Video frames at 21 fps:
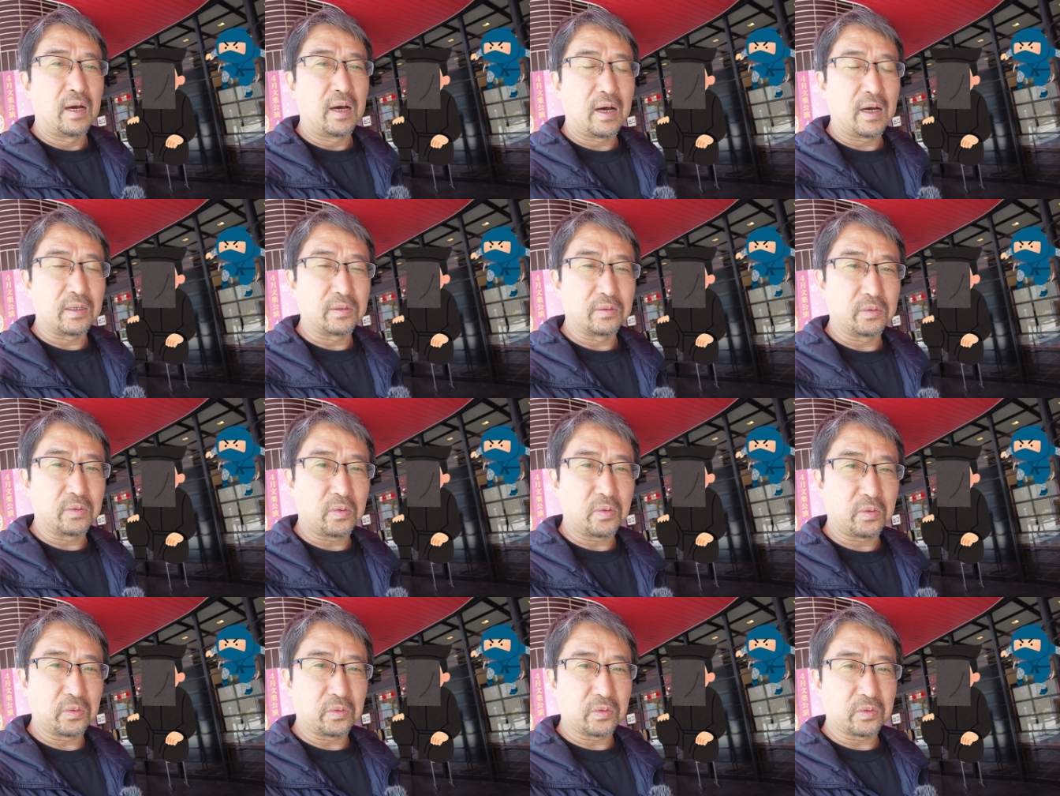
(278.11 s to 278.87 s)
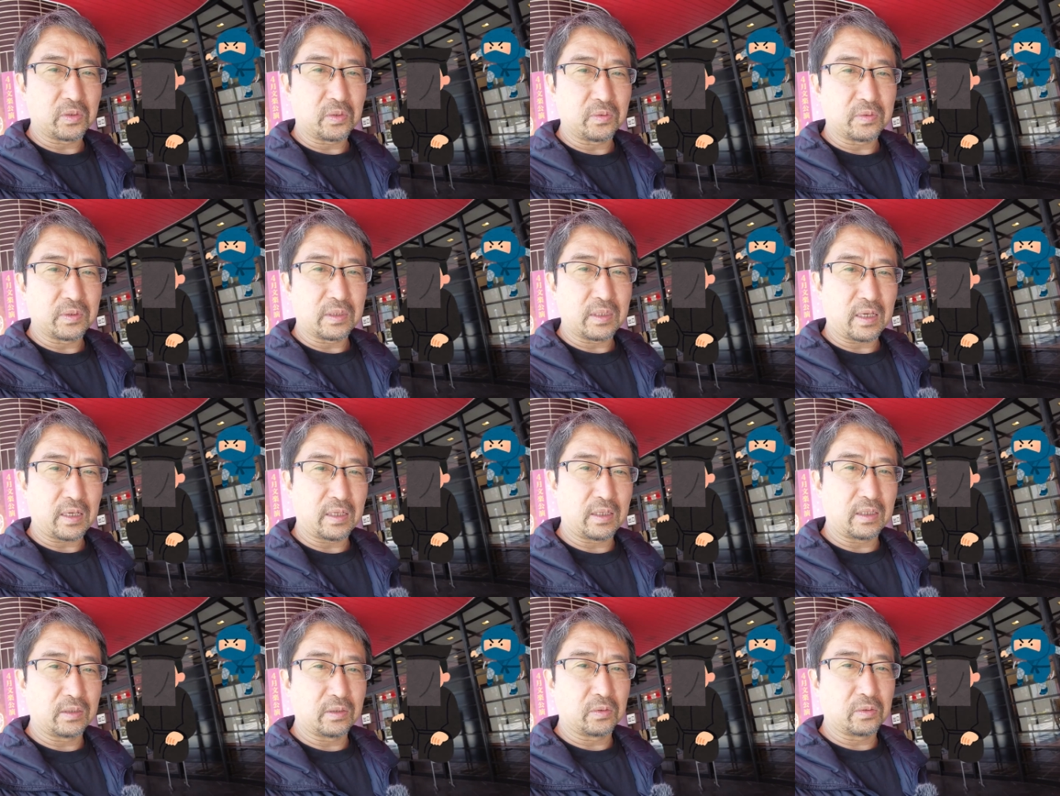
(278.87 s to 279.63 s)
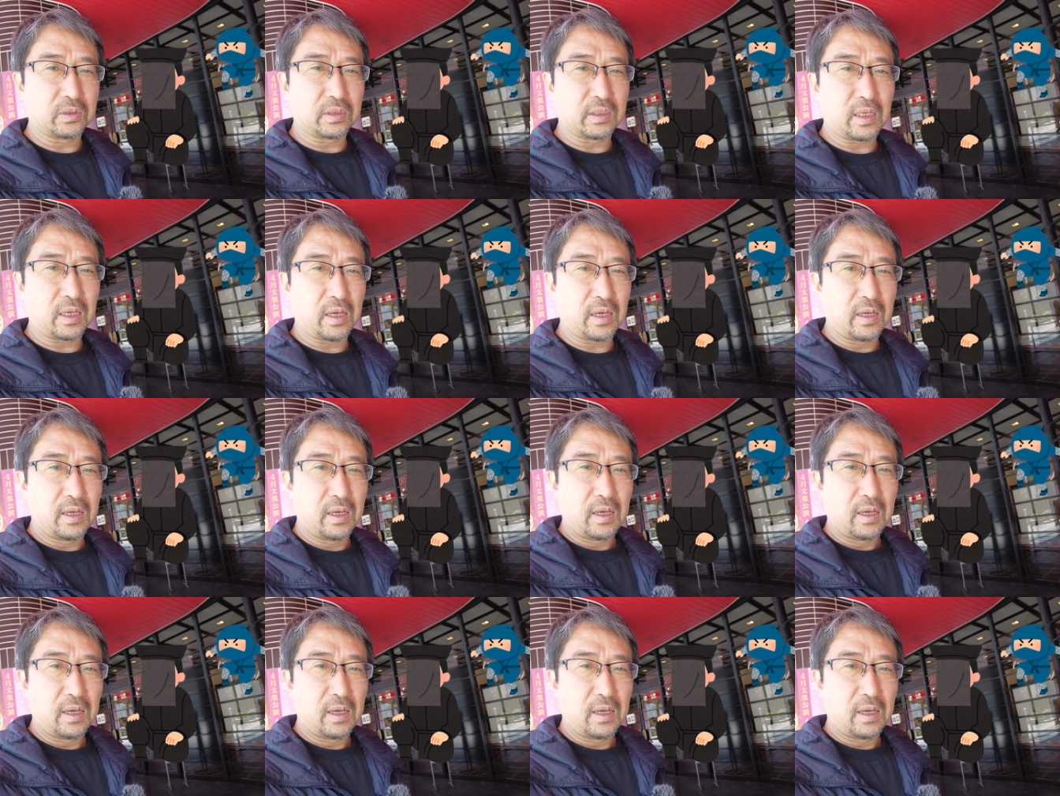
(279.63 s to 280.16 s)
まあ、黒子の存在そして、